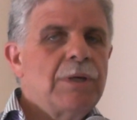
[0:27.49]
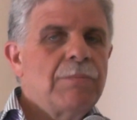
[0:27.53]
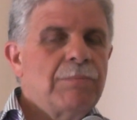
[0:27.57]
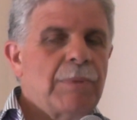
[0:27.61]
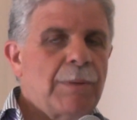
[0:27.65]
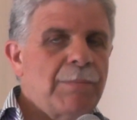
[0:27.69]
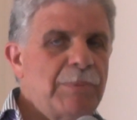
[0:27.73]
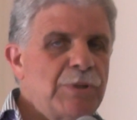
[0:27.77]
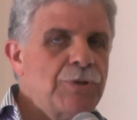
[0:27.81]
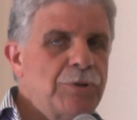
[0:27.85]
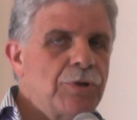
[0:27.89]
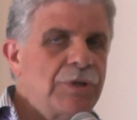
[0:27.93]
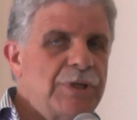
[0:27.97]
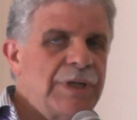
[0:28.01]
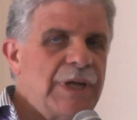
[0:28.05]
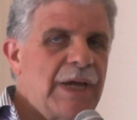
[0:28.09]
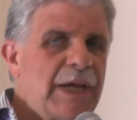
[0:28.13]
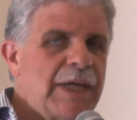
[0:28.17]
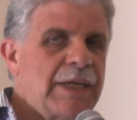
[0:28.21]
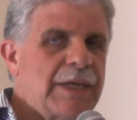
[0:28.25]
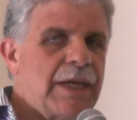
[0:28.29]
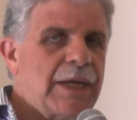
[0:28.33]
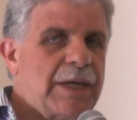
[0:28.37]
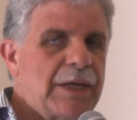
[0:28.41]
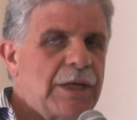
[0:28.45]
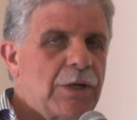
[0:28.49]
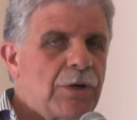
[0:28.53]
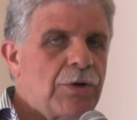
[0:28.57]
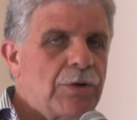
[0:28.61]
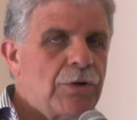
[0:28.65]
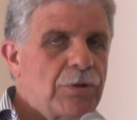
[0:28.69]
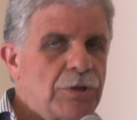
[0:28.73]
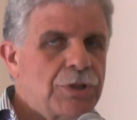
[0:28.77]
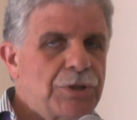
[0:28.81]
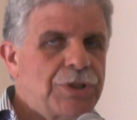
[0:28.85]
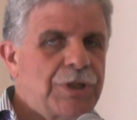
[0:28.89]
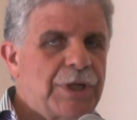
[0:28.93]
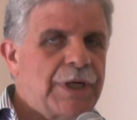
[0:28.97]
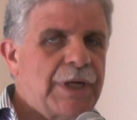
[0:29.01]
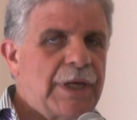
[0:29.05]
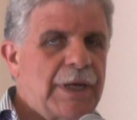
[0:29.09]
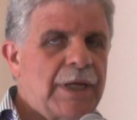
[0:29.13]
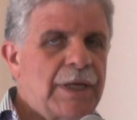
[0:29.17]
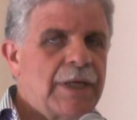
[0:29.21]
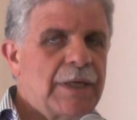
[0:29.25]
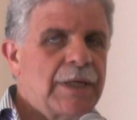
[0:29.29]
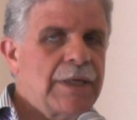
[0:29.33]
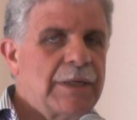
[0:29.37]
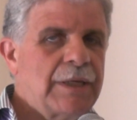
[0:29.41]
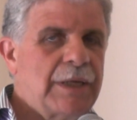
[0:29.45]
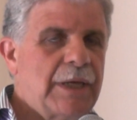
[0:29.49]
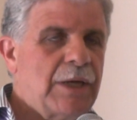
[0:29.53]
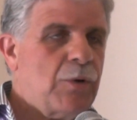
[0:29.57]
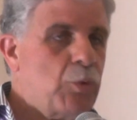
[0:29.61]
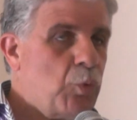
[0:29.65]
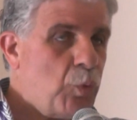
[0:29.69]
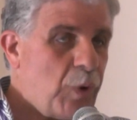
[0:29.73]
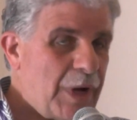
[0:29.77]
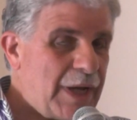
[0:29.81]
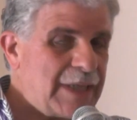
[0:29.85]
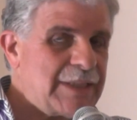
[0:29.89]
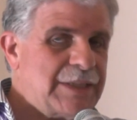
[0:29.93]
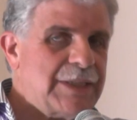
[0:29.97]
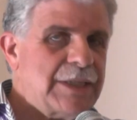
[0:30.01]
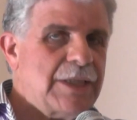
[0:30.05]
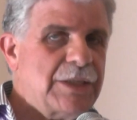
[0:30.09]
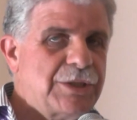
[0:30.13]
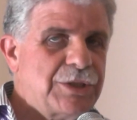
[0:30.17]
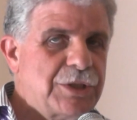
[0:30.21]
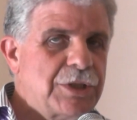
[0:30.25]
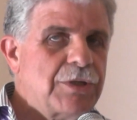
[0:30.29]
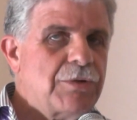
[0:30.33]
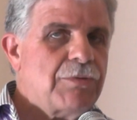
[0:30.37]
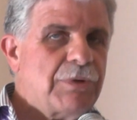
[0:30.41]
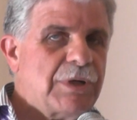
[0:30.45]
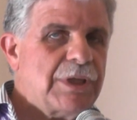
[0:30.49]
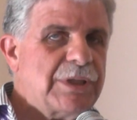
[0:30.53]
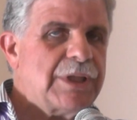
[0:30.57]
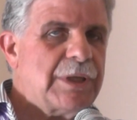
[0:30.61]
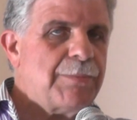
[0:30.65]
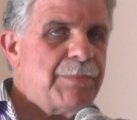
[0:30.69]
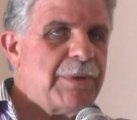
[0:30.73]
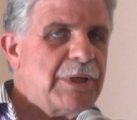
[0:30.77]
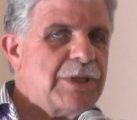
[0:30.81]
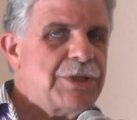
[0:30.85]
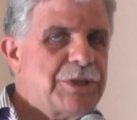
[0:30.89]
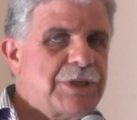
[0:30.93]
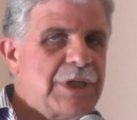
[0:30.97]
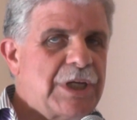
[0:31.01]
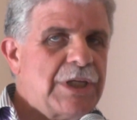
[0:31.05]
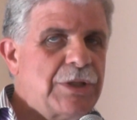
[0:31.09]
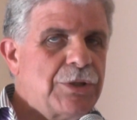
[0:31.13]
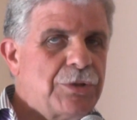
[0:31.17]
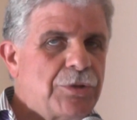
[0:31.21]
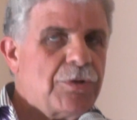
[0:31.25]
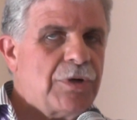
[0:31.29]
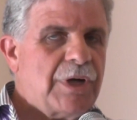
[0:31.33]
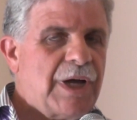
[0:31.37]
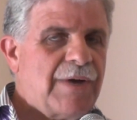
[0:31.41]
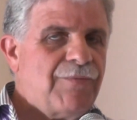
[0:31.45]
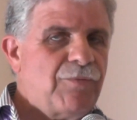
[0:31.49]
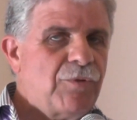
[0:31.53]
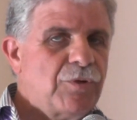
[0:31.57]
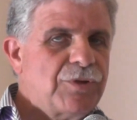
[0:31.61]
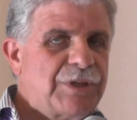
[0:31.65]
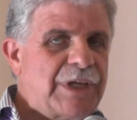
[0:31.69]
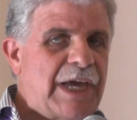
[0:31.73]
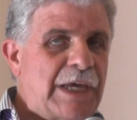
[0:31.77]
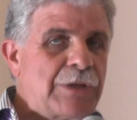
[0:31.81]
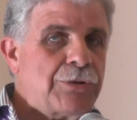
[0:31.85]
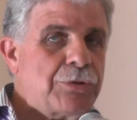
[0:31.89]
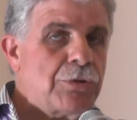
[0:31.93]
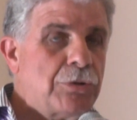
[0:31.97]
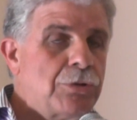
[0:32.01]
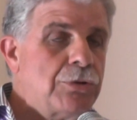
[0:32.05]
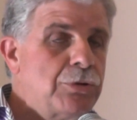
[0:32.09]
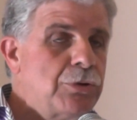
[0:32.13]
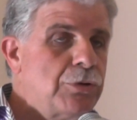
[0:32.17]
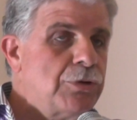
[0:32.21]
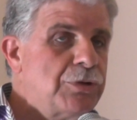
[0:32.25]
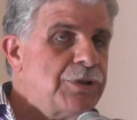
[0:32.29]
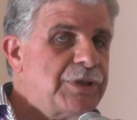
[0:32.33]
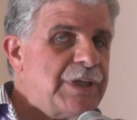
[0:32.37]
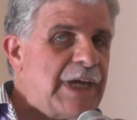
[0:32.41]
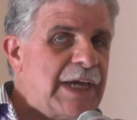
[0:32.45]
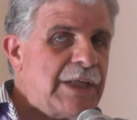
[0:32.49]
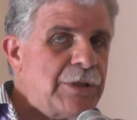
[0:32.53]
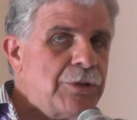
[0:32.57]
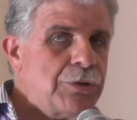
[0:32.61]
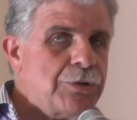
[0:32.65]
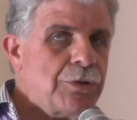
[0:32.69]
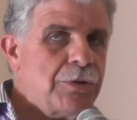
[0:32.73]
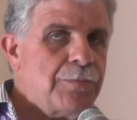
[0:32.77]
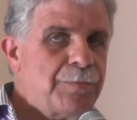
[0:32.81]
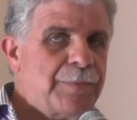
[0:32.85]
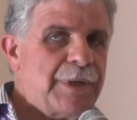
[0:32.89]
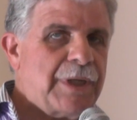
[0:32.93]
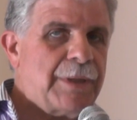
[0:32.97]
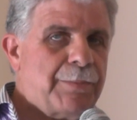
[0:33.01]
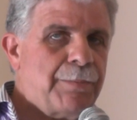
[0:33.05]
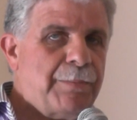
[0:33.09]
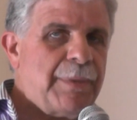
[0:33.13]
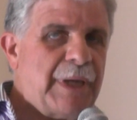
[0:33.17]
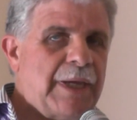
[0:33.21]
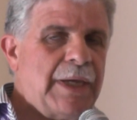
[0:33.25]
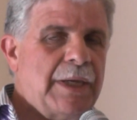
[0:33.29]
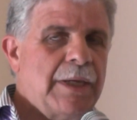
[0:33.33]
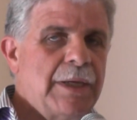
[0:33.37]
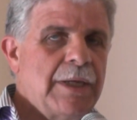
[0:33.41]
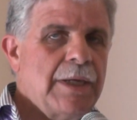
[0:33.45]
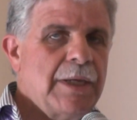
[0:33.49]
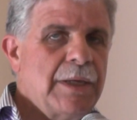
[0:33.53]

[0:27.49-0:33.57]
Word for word: ma bisogna anche riconoscere che quasi il 50% ha votato non tanto per me,